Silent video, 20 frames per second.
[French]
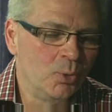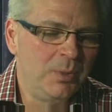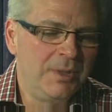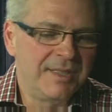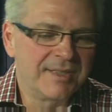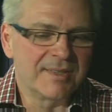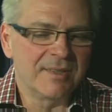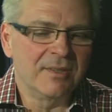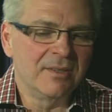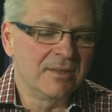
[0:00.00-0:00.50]

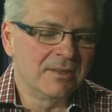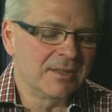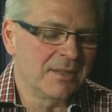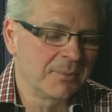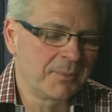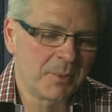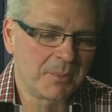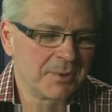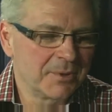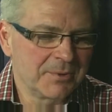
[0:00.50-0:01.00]
oublie ça, tu
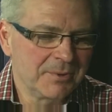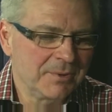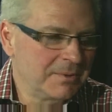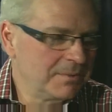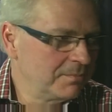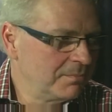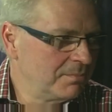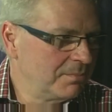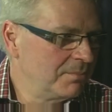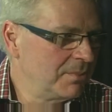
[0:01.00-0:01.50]
pas besoin
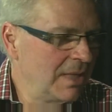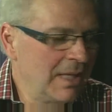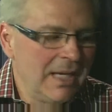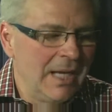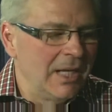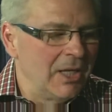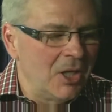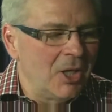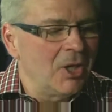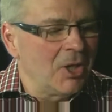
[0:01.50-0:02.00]

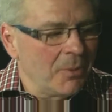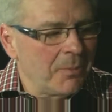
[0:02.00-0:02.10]
de...